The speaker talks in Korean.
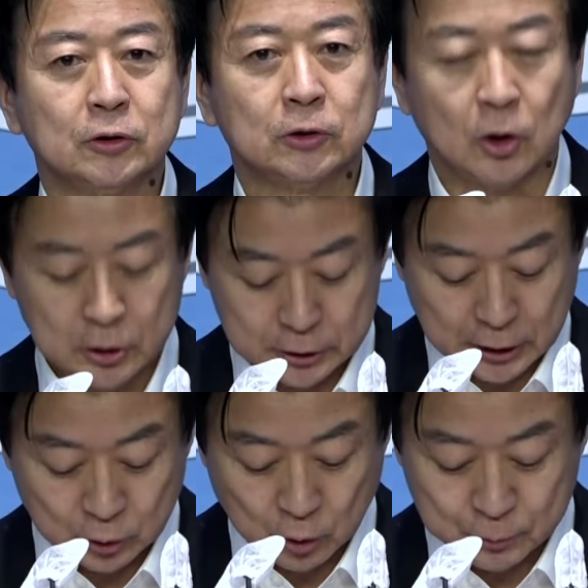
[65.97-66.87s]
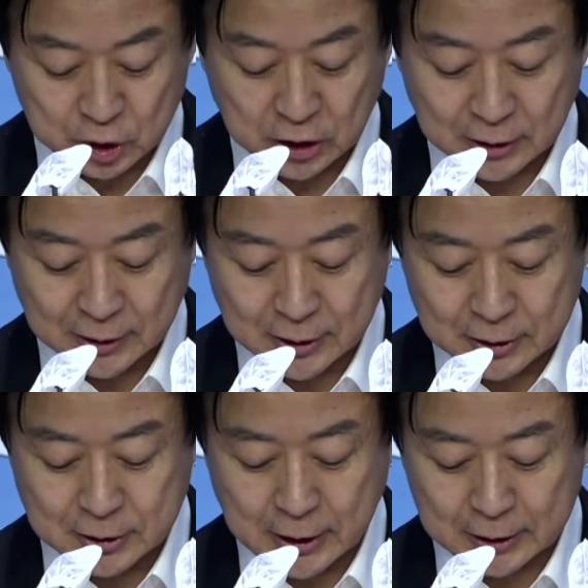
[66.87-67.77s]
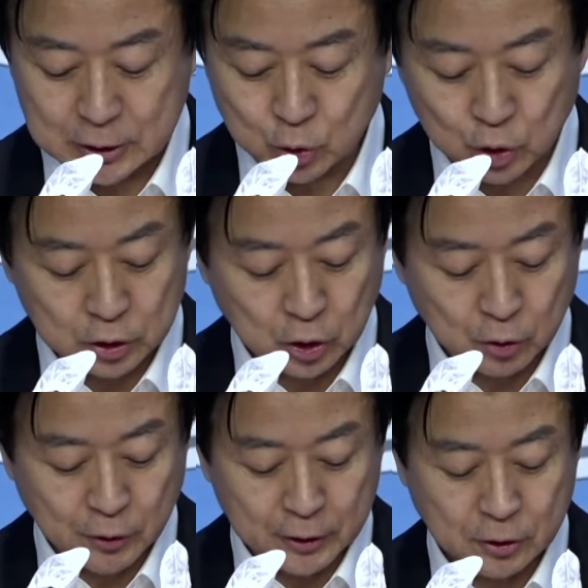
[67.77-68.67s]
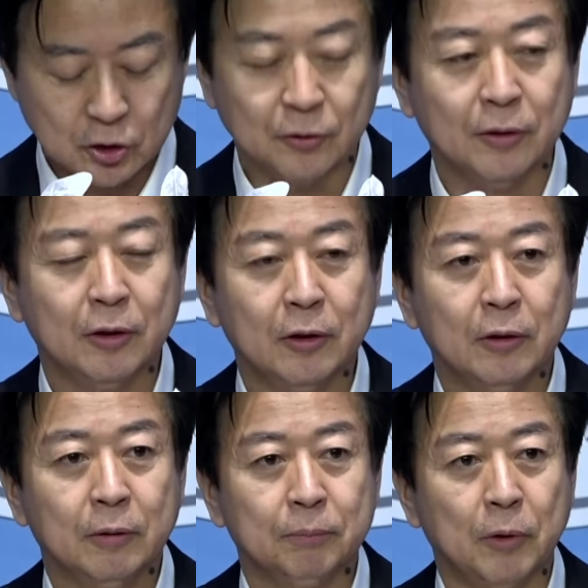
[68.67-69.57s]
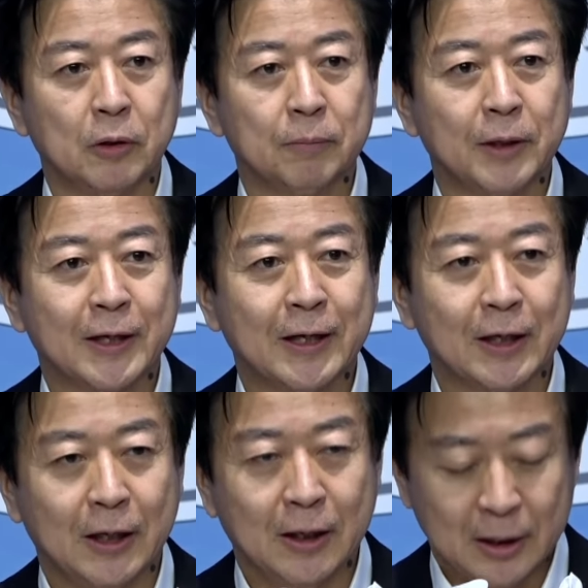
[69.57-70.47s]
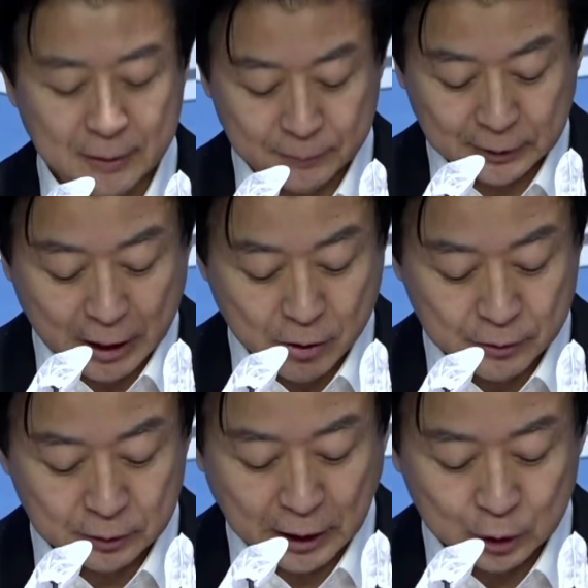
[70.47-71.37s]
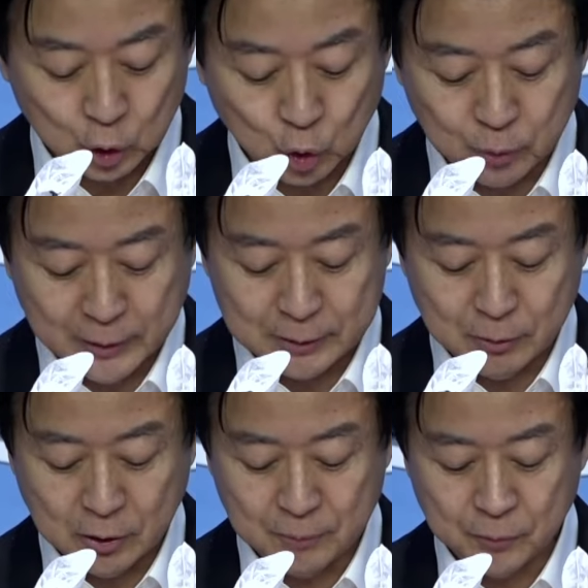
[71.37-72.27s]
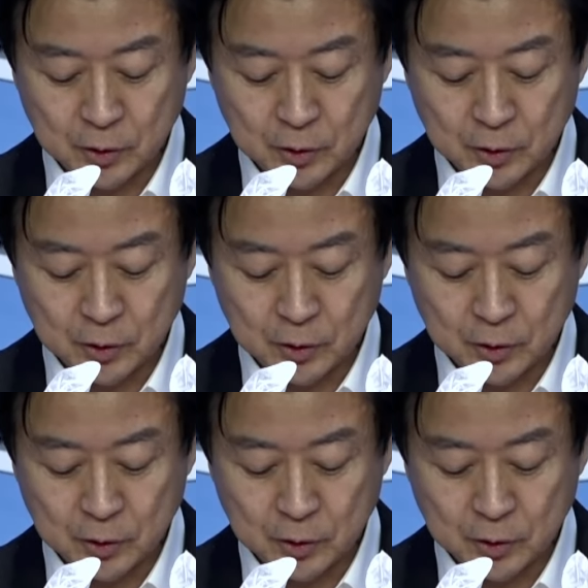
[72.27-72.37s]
절차도 없이 새 기준을 적용하는 것은 명백하게 당헌 당규 위반이며